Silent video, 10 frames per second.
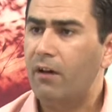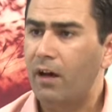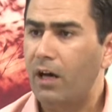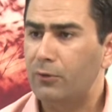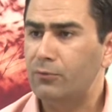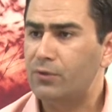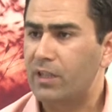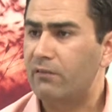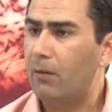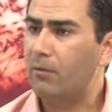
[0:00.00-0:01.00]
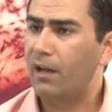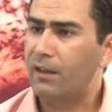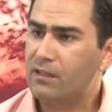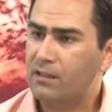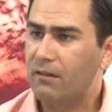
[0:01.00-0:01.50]
ve Harun'un sevabı
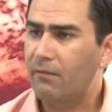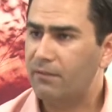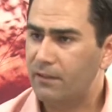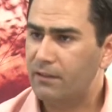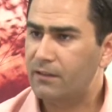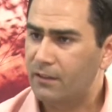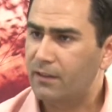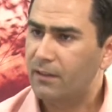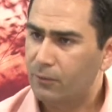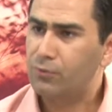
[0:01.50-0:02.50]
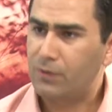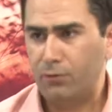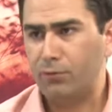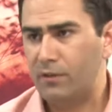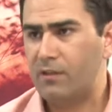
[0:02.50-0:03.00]
kadar sevap verilir. Evet, Üstad evet.
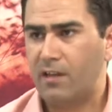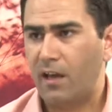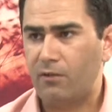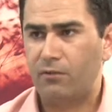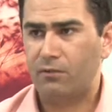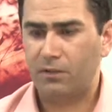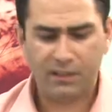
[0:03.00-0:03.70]
onu da izah ediyor. Tabii.